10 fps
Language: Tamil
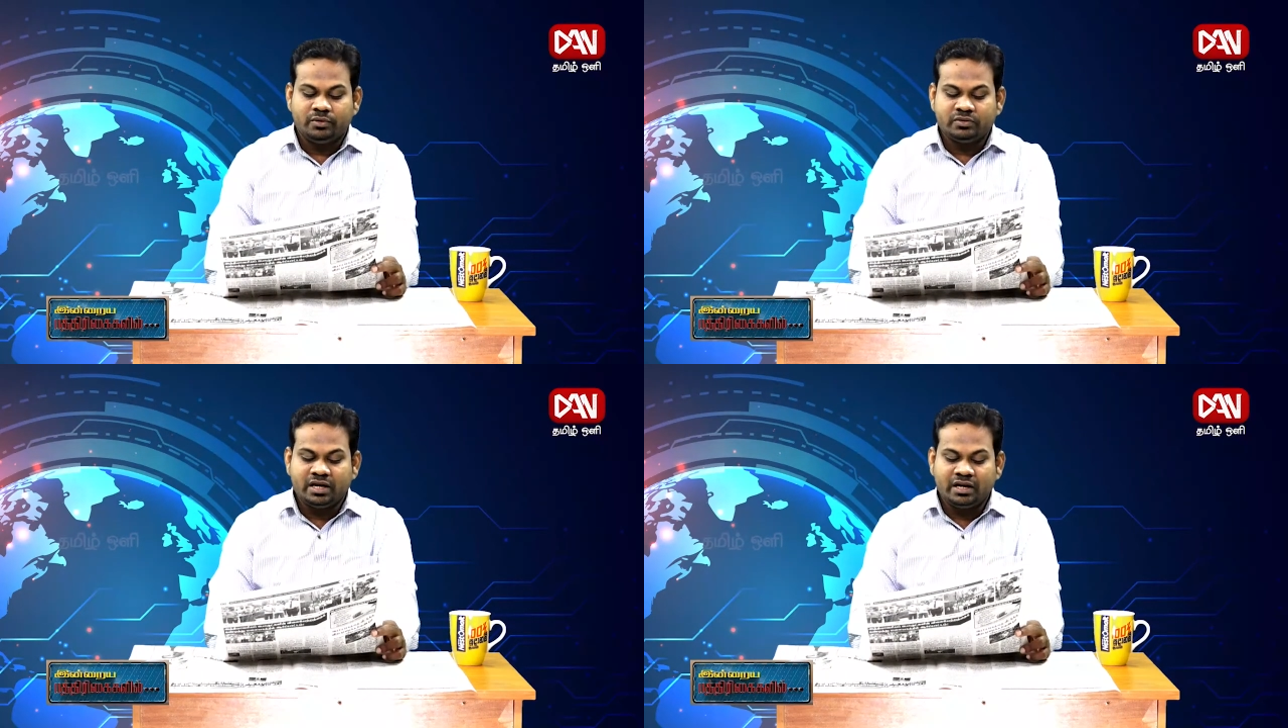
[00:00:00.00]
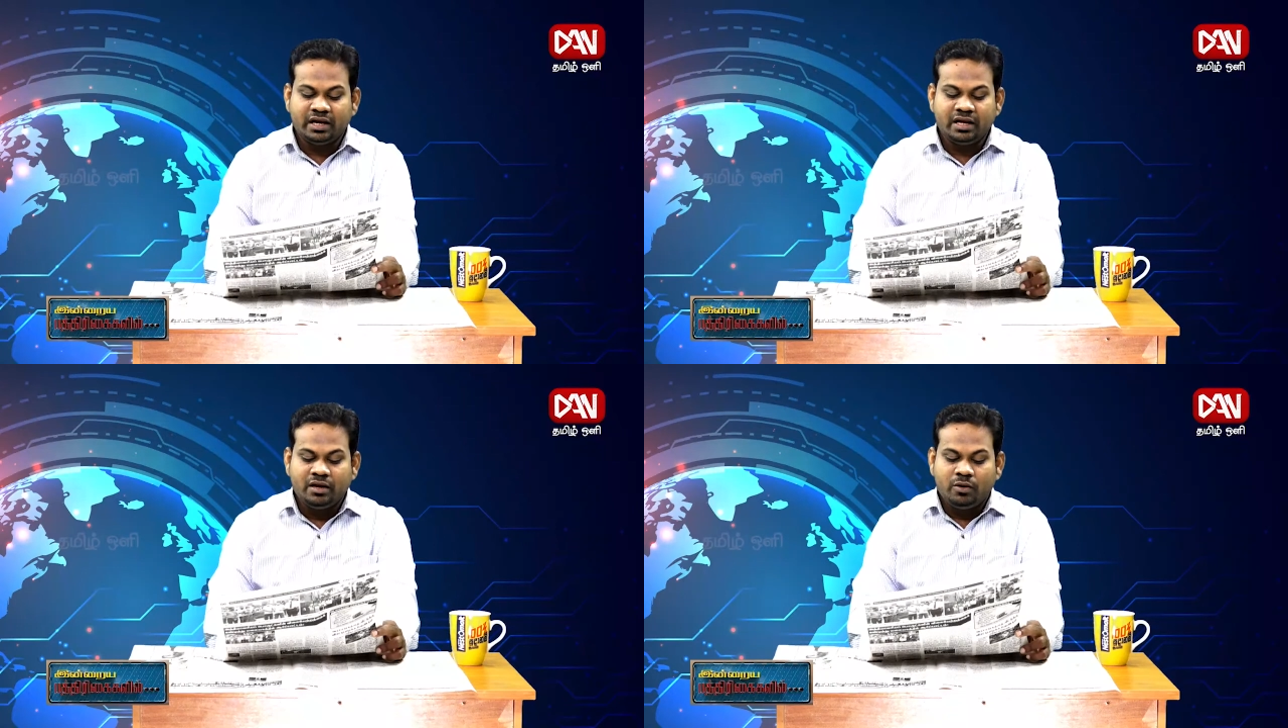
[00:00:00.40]

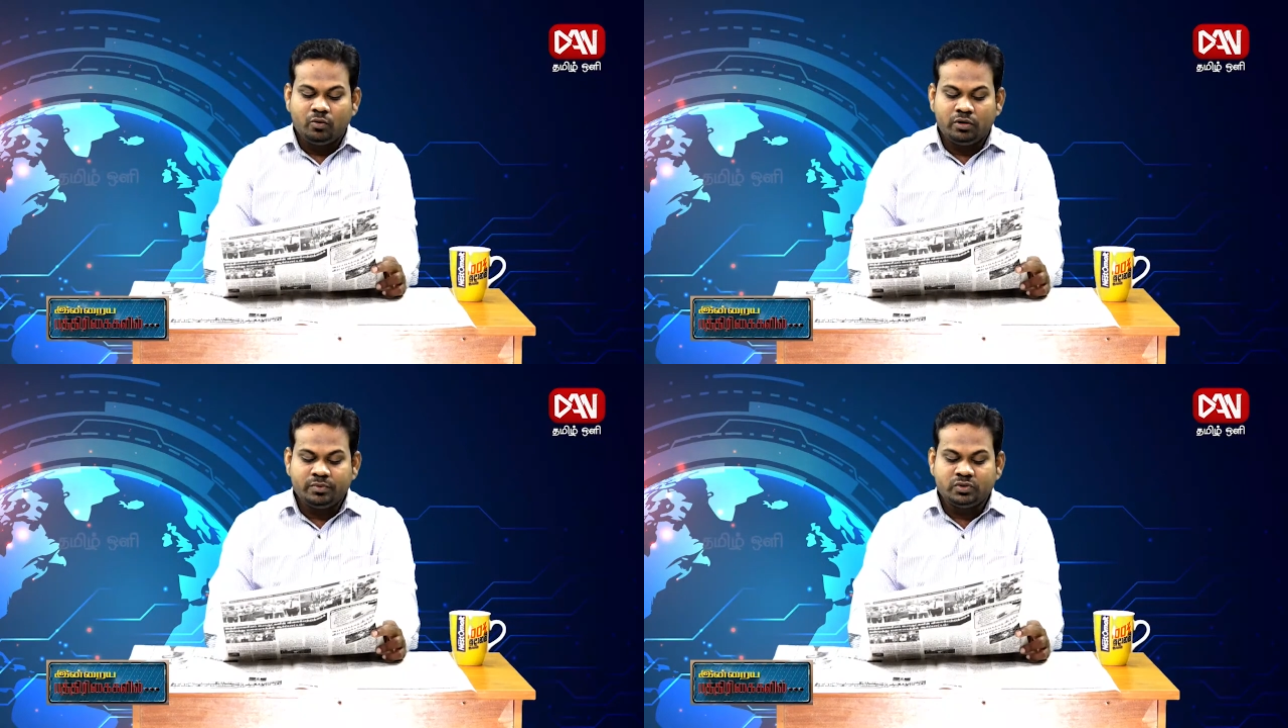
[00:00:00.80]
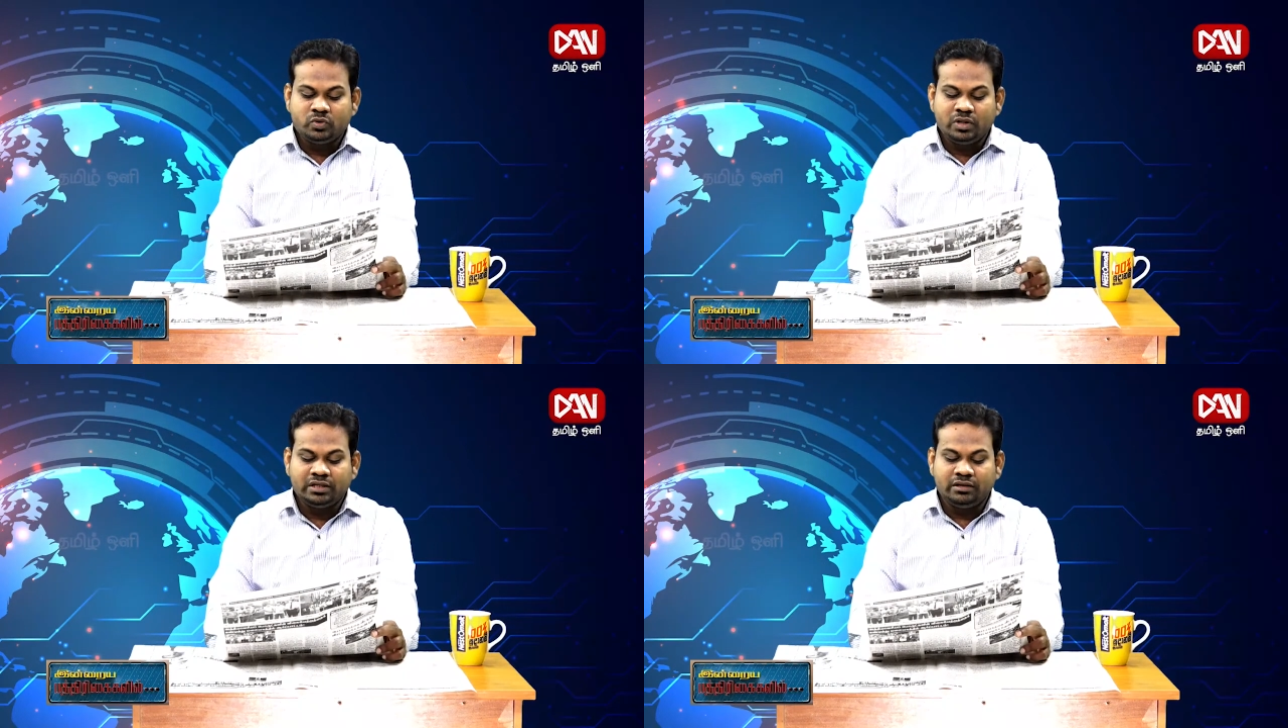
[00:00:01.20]
ருசானா கொழும்பு
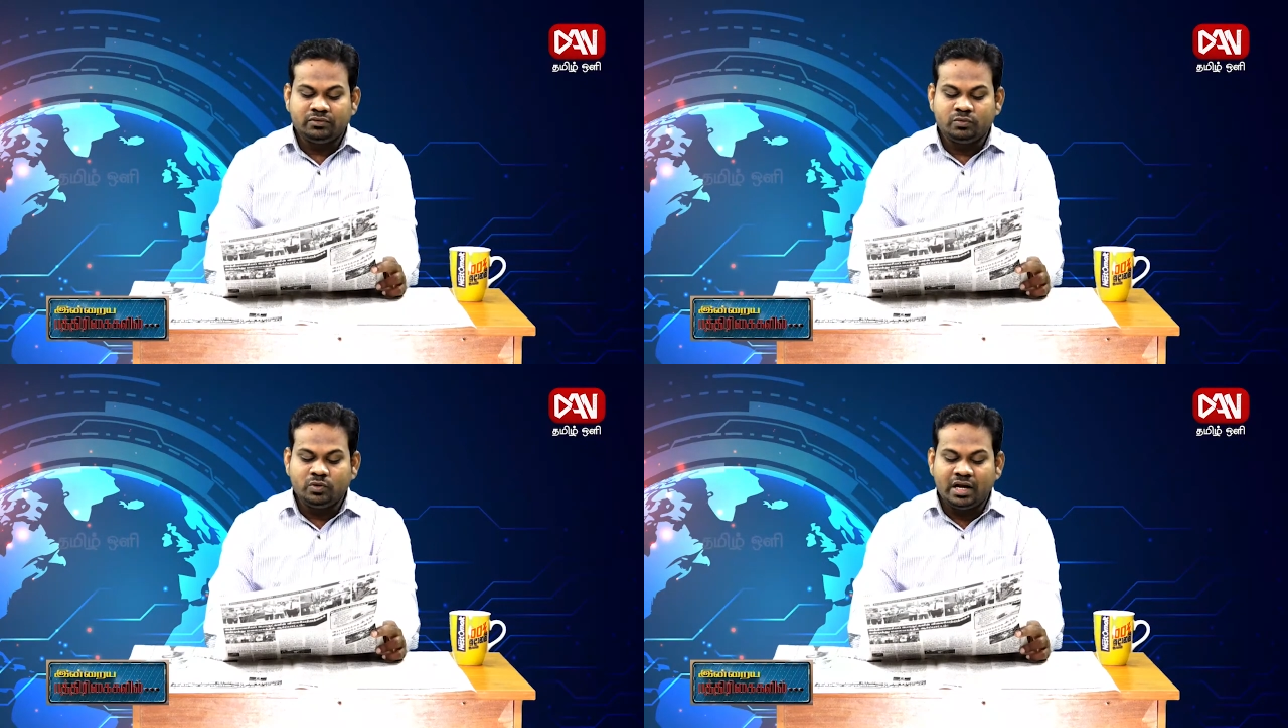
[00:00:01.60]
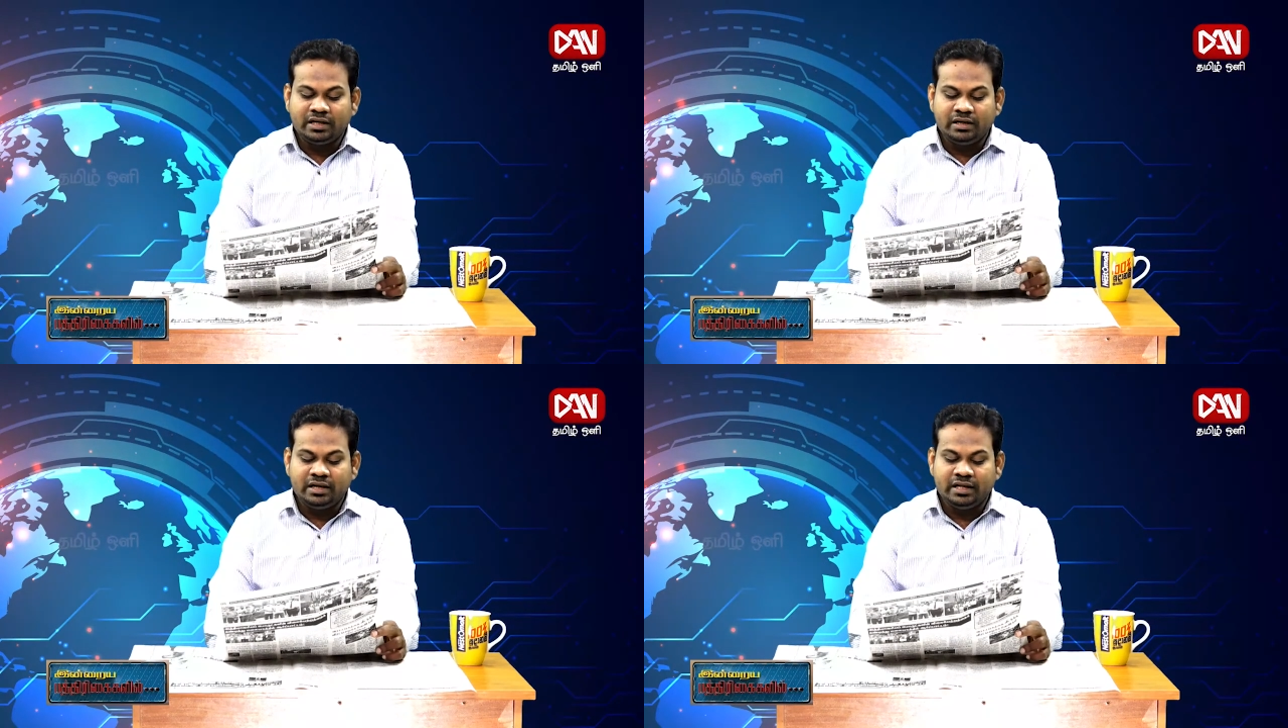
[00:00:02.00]
சூதா
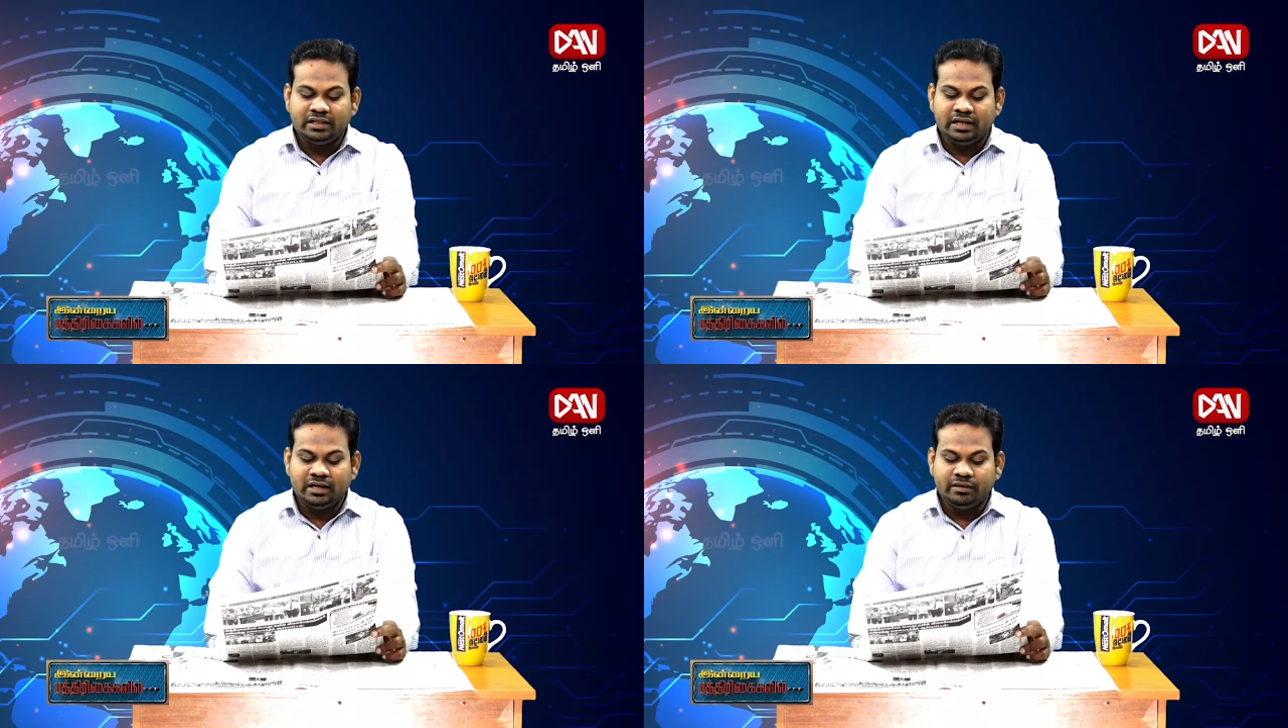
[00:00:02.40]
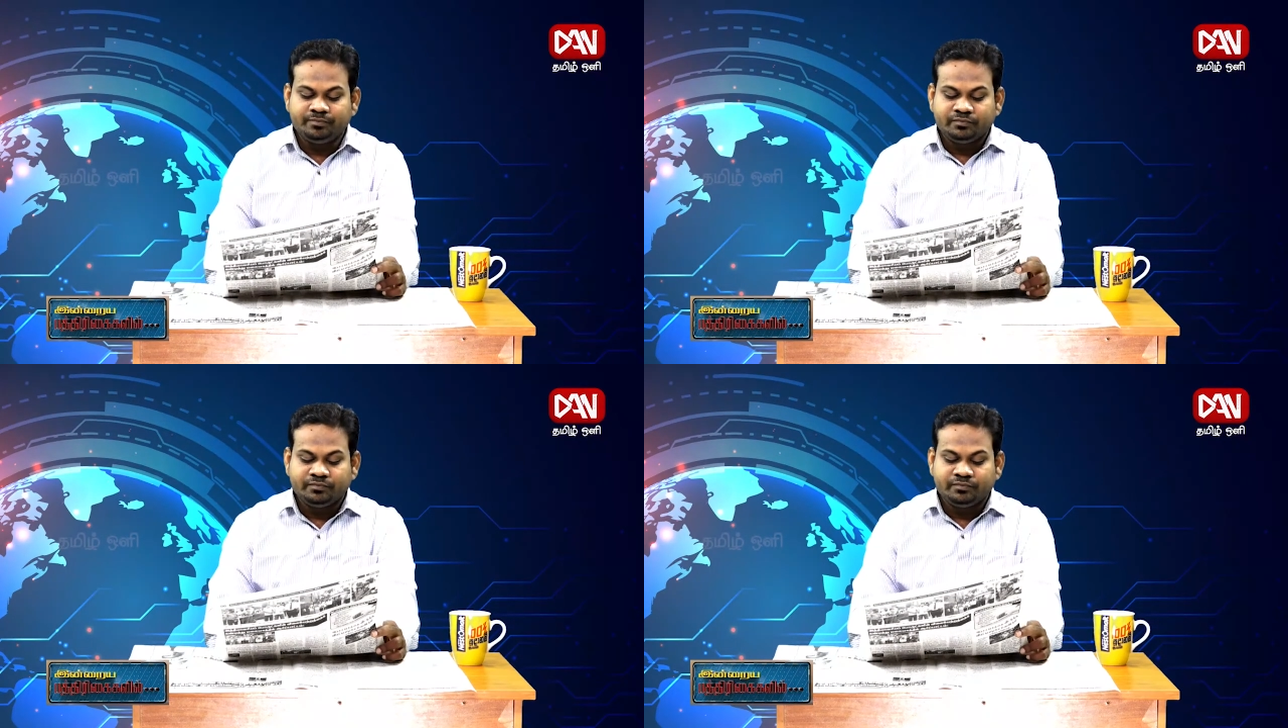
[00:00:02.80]
சூதாட்ட நிலையத்தில்